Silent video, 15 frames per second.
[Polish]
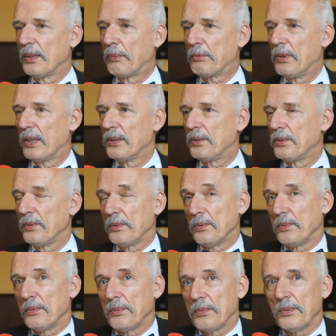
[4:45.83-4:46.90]
na przykład
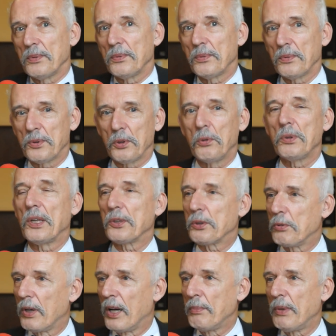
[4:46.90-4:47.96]
chuda
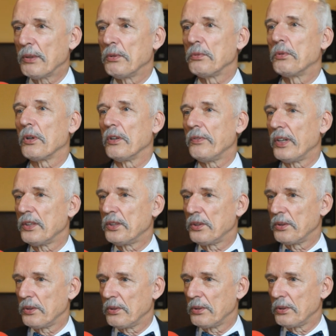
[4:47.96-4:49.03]
szkła ma
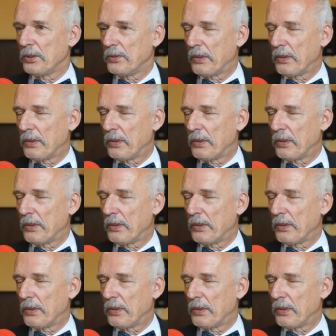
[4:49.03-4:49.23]
konkurować y,